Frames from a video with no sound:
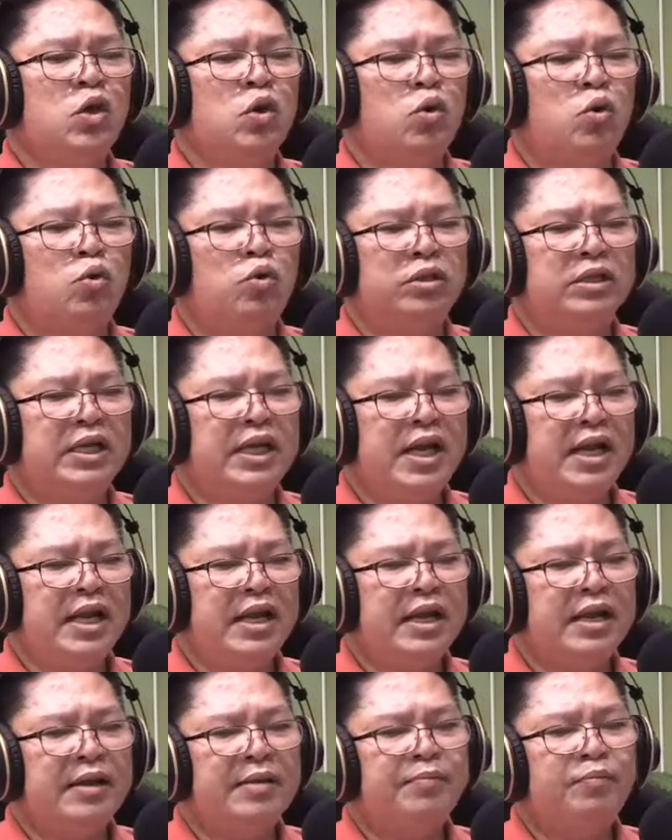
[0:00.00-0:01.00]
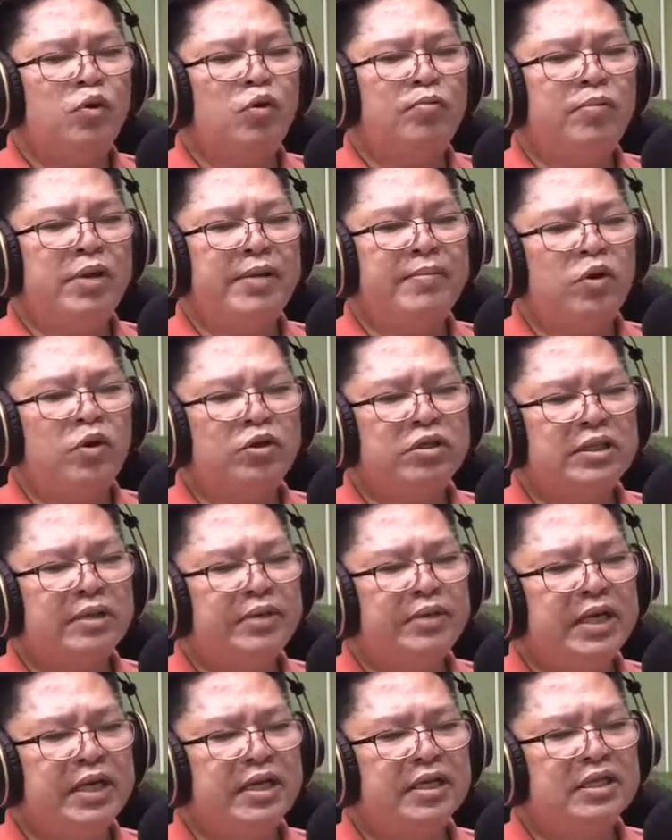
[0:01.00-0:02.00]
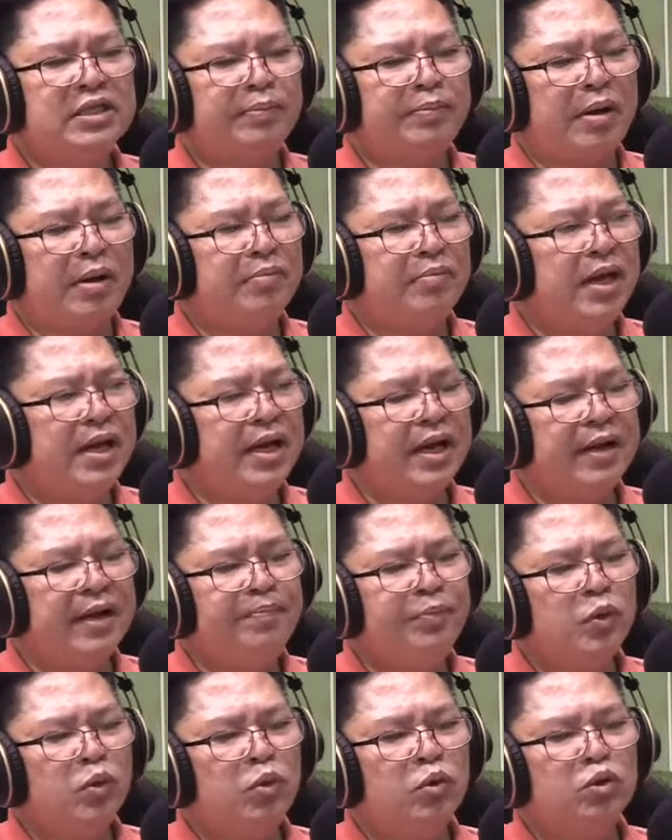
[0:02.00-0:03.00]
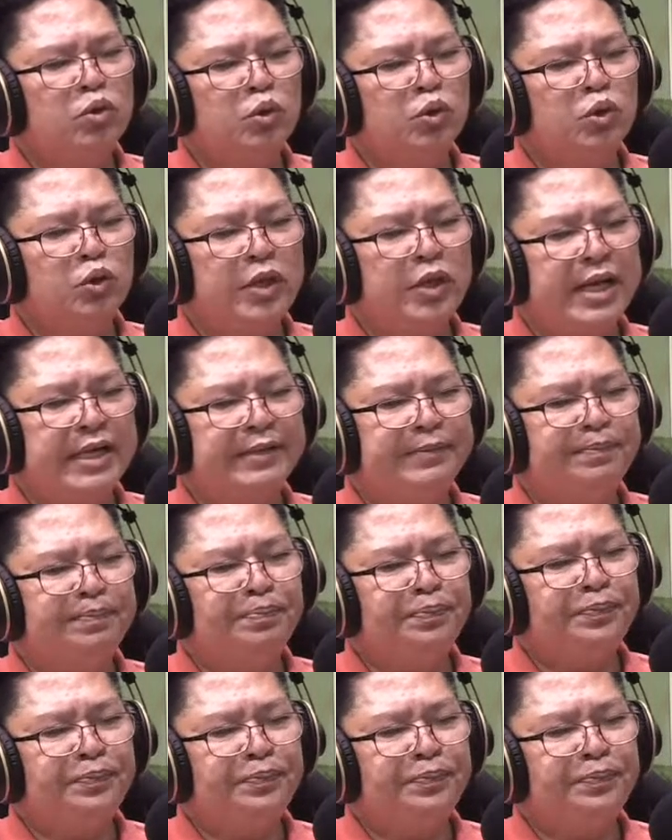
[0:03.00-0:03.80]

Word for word: kung dili problema usab kini sa pamilya ug sa syudad